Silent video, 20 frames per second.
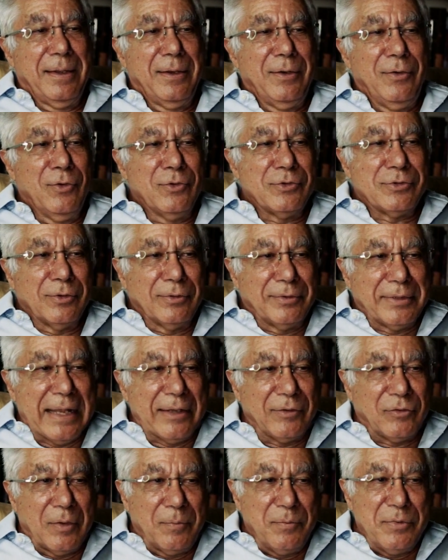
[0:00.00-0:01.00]
non
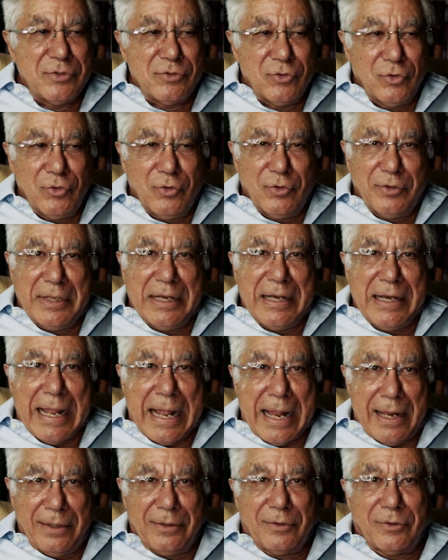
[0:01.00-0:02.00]
soltanto ha bisogno
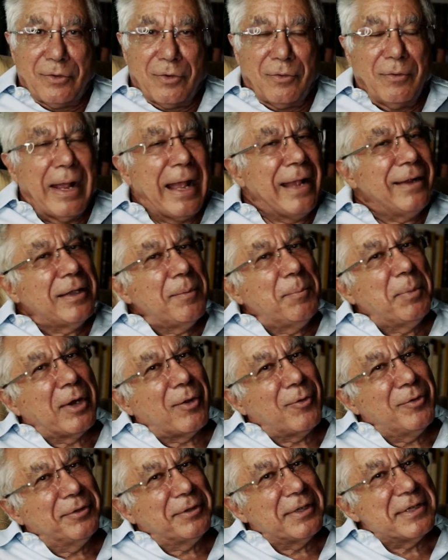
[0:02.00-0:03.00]
dell'altro, anche per
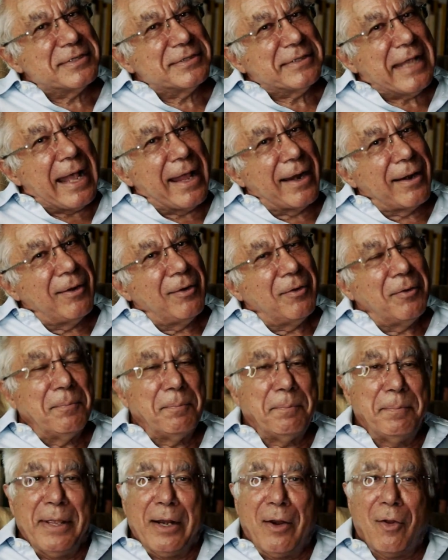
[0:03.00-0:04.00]
contestarlo,
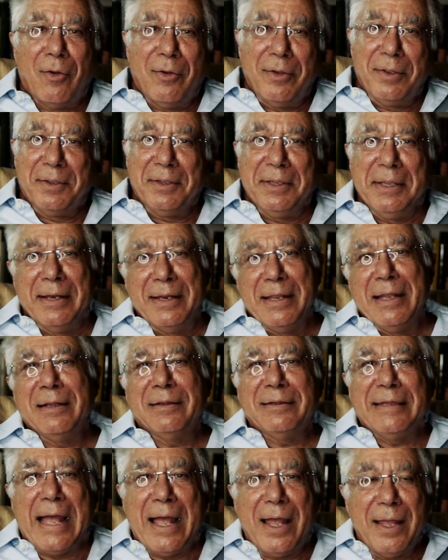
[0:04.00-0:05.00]
però in
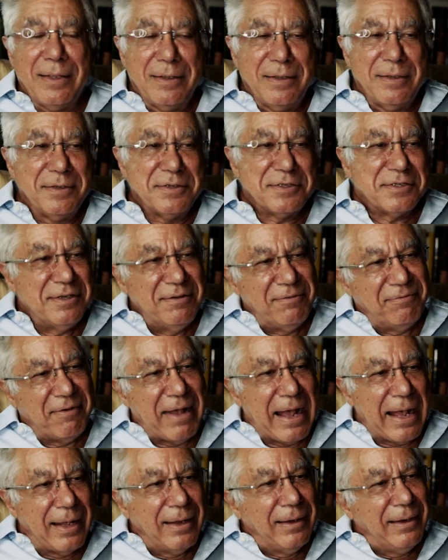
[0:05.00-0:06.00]
realtà si
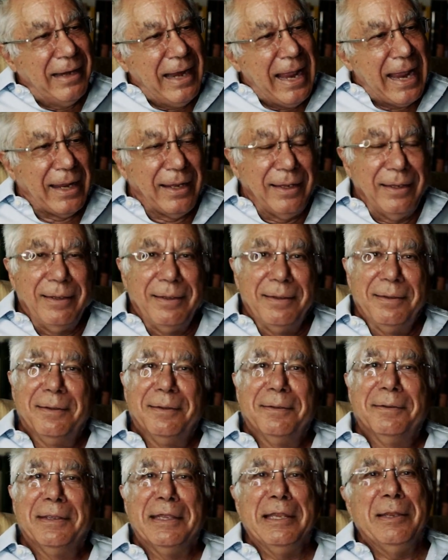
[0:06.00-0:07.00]
fa lei
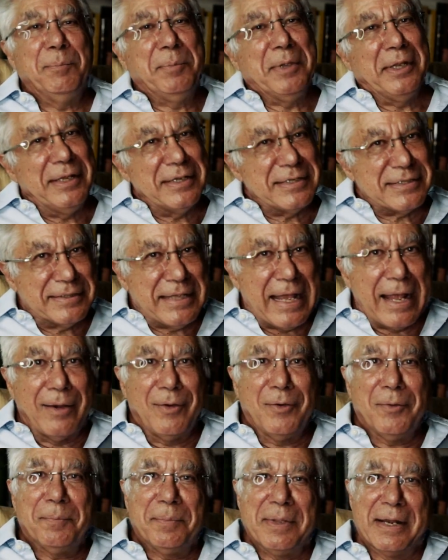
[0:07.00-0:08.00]
il
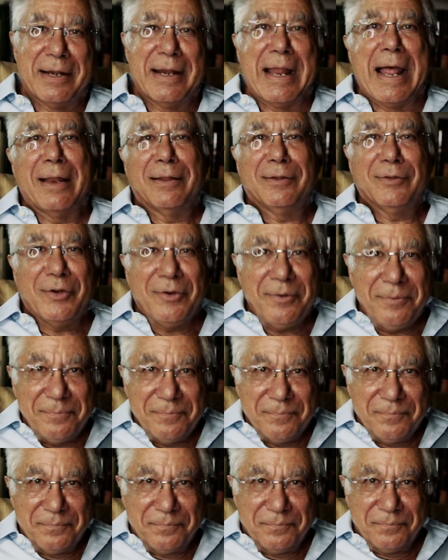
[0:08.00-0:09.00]
piedestallo per l'altro,